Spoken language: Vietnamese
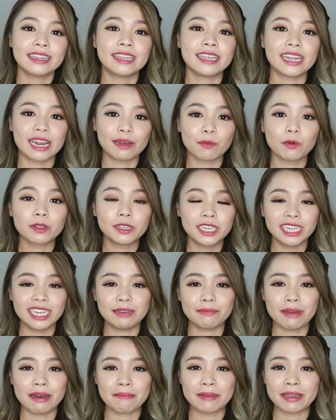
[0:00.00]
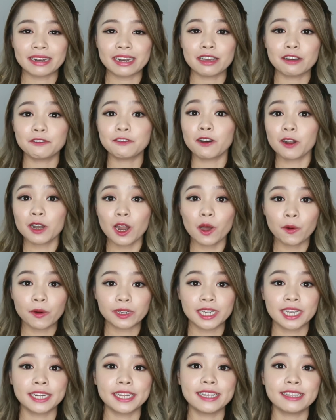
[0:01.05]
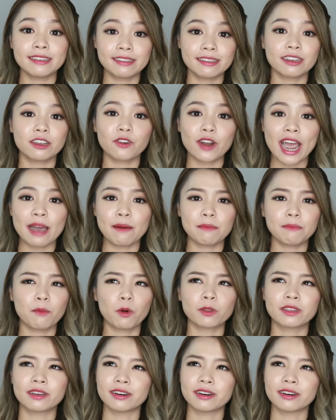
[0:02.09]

thì là một chị mà mình đã follow ở trên Instagram một